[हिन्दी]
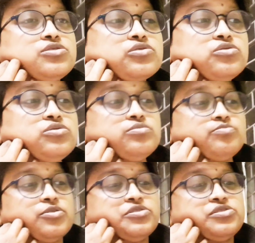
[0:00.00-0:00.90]
तो
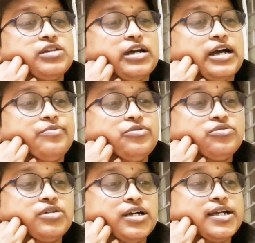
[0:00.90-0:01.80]
बॉस आप
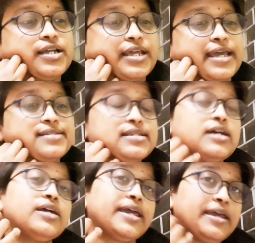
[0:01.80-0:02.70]
लोग अगर ऐसा
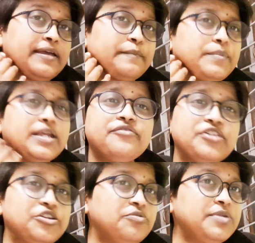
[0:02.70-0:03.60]
है मेरा
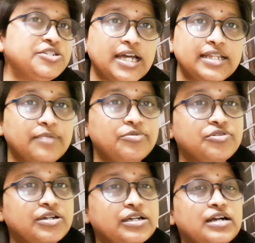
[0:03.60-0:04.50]
वीडियो भी शायद आप
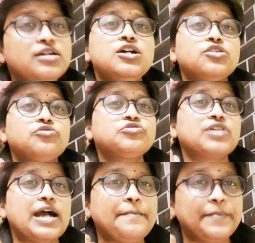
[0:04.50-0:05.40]
लोगों का कुछ
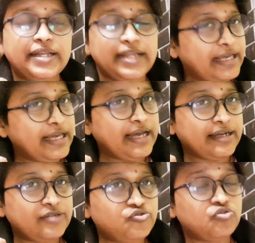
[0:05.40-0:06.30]
काम में नहीं
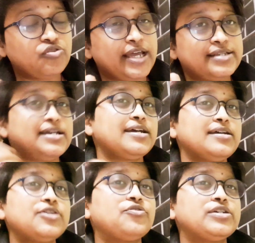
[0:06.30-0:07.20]
आएगा जो लोग ऐसा
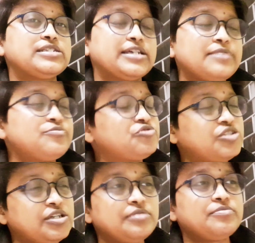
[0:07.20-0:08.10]
इक्वेस्टिक है
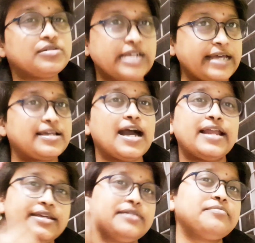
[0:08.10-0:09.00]
मुझे शायद
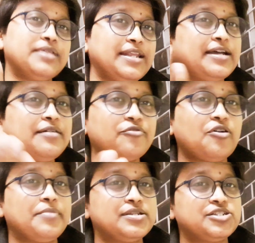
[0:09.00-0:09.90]
गाली मिलेगा
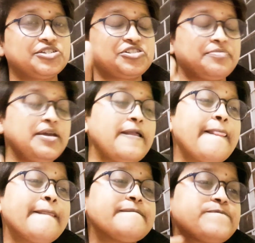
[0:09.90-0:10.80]
कमेंट सेक्शन में
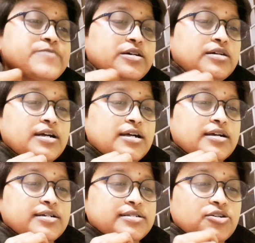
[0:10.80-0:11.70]

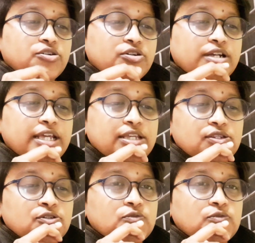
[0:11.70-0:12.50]
और नहीं तो